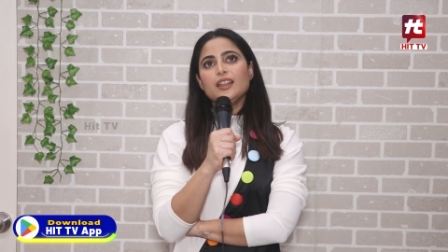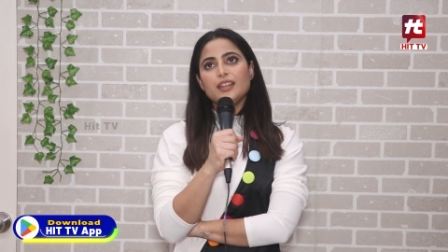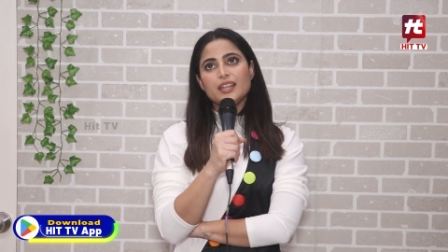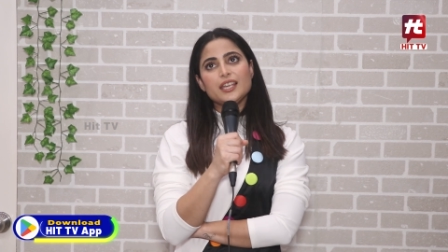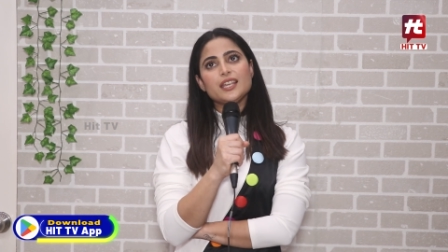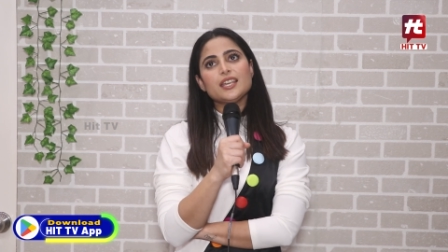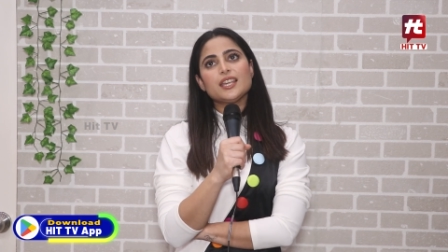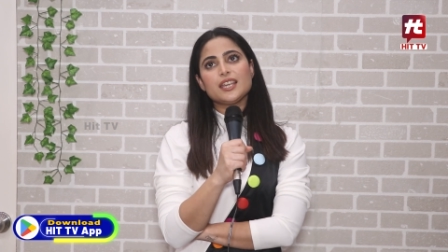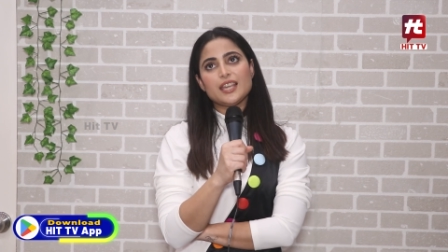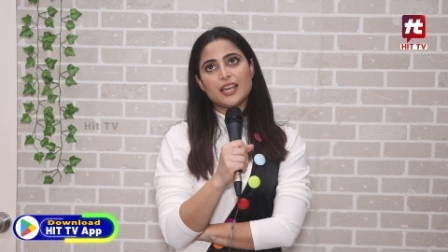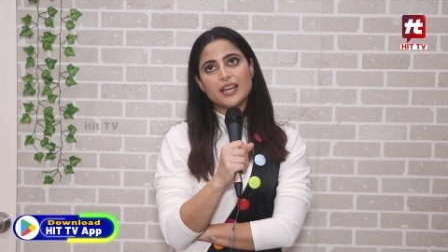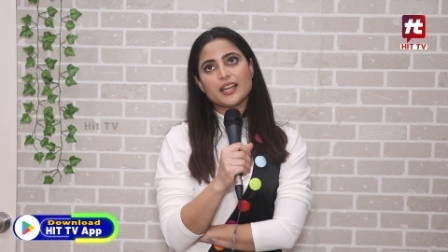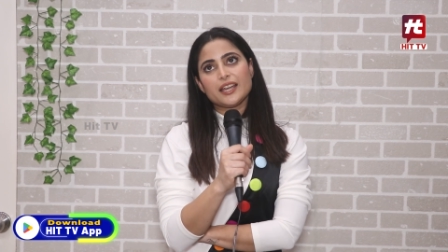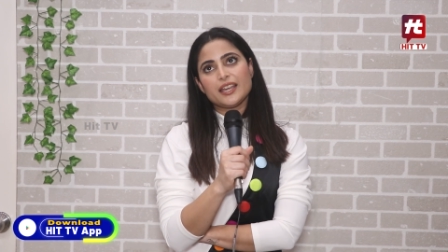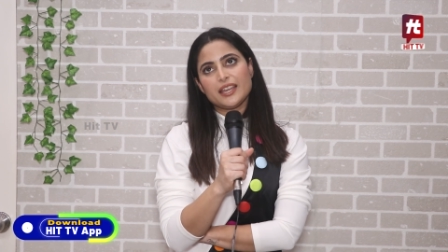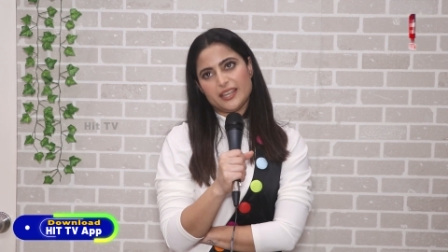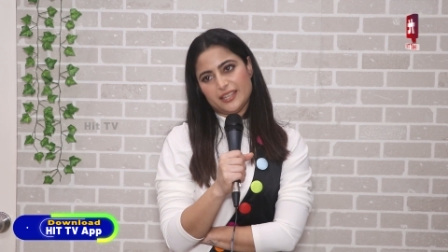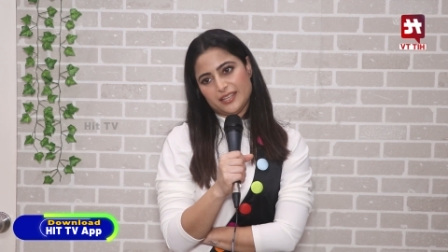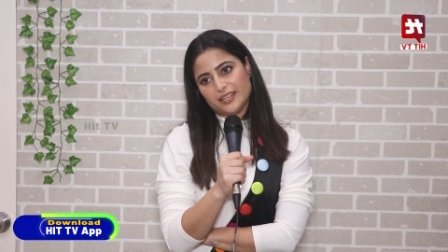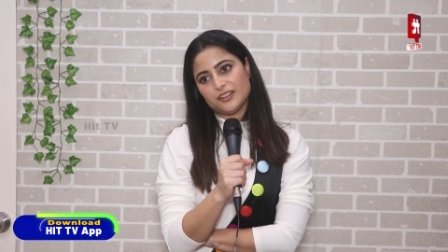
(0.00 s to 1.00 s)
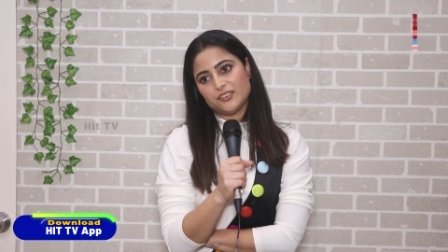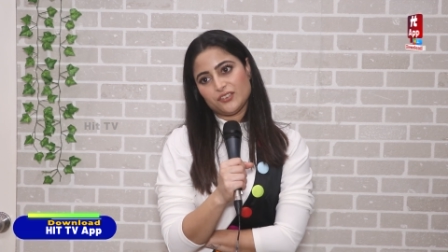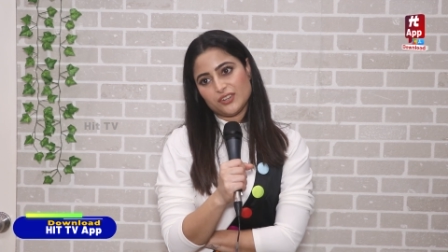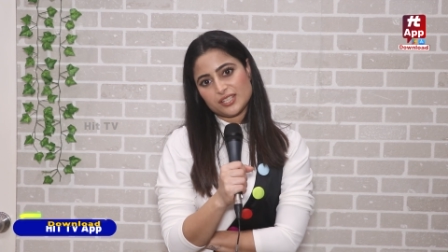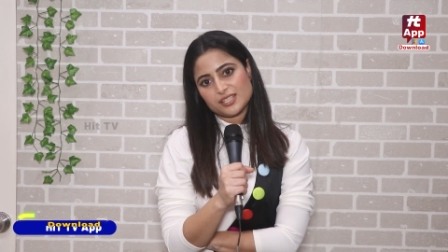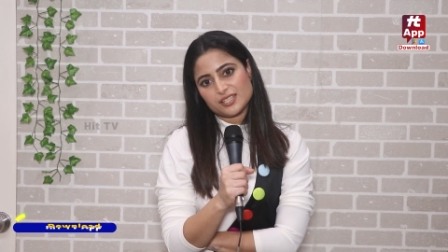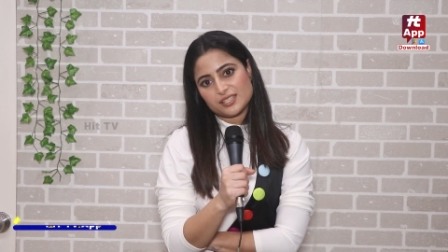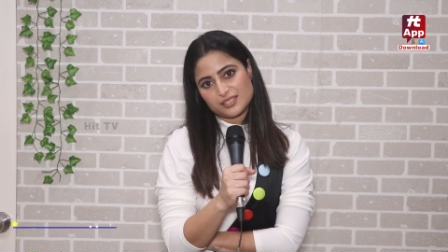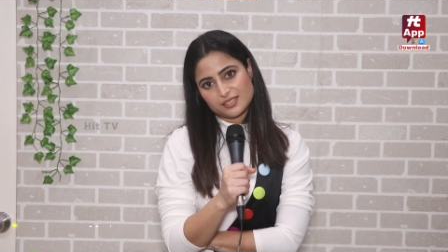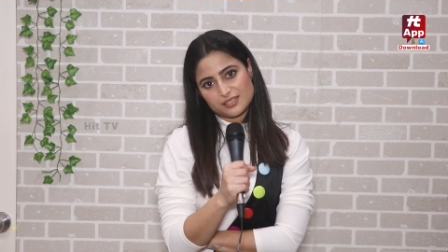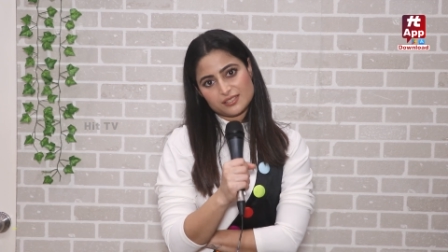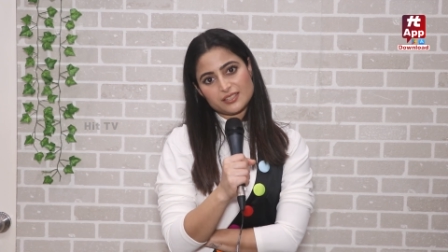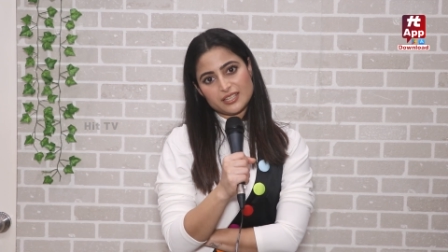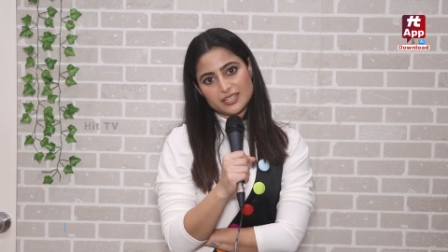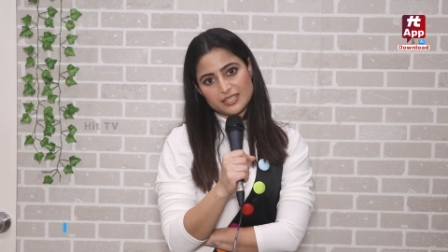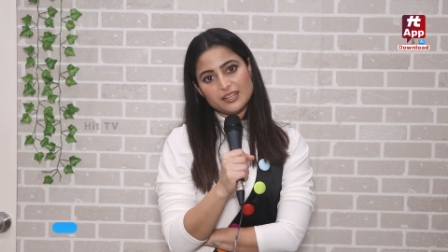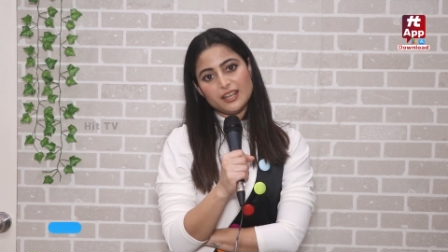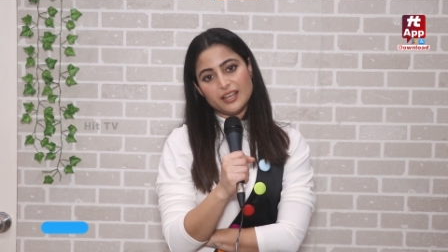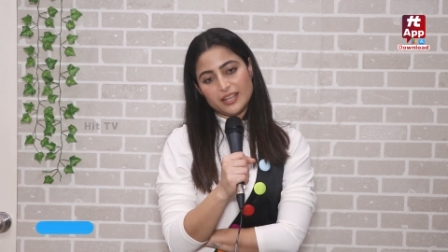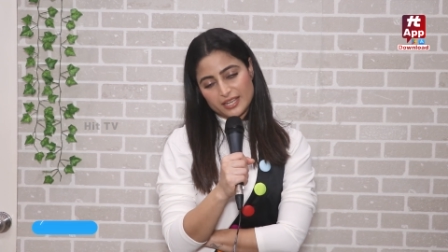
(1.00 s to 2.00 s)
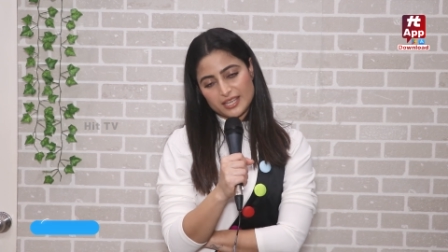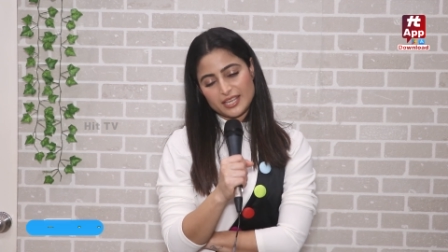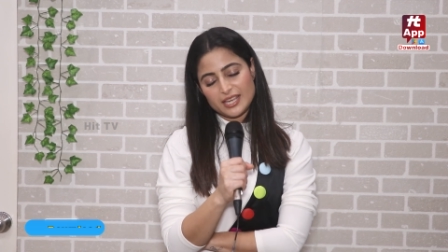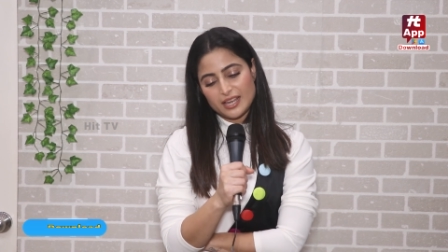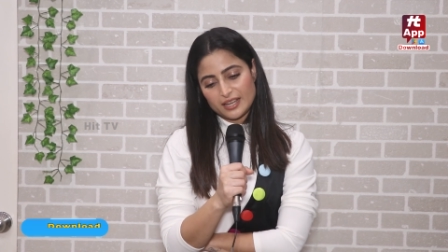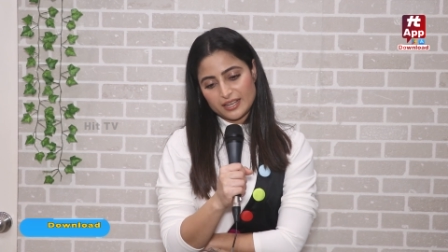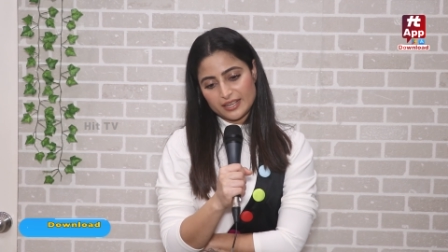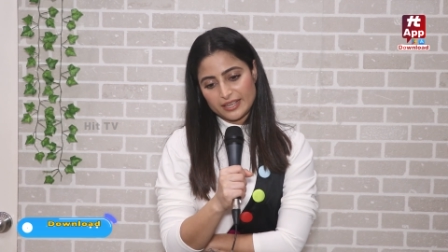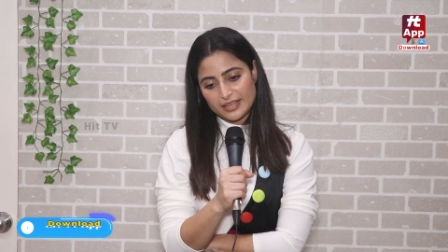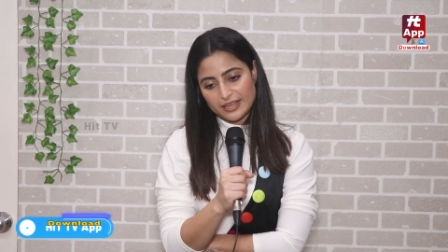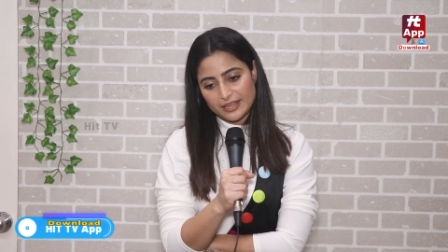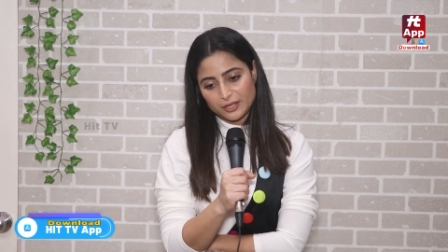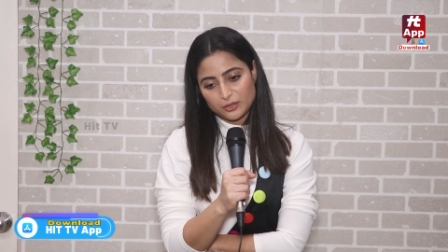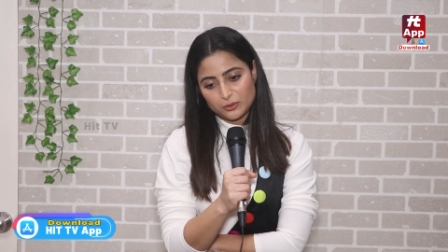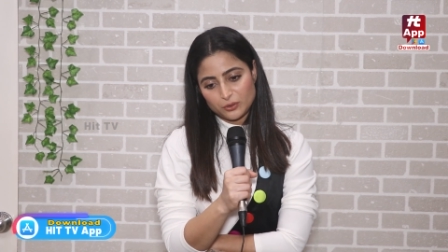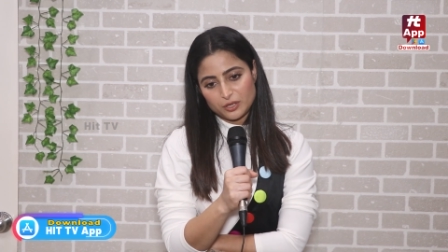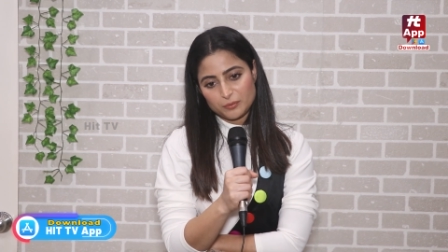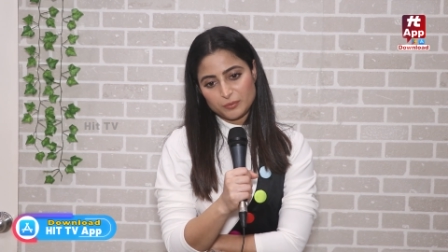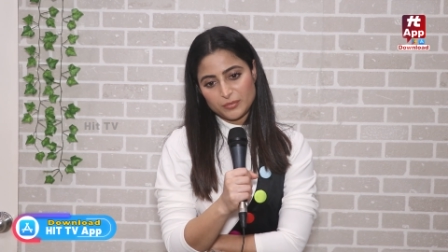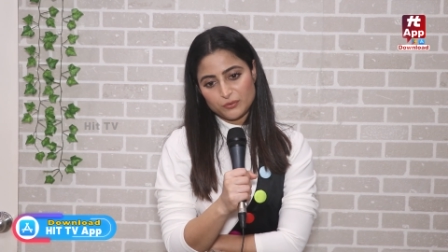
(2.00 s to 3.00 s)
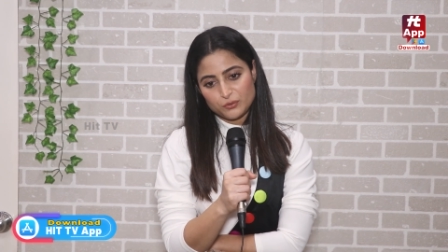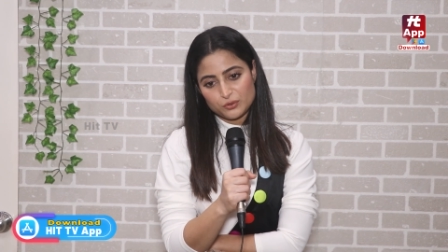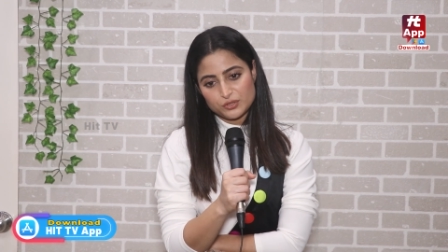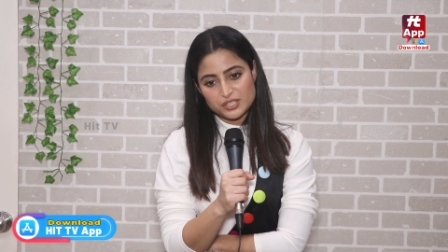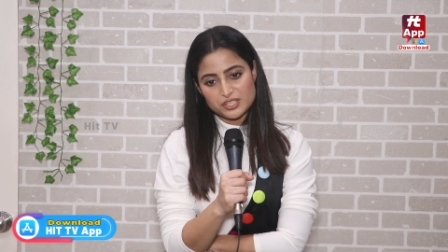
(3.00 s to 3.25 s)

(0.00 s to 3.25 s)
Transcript: नहीं किया गया है एड्रेस किया गया है क्योंकि मैं वो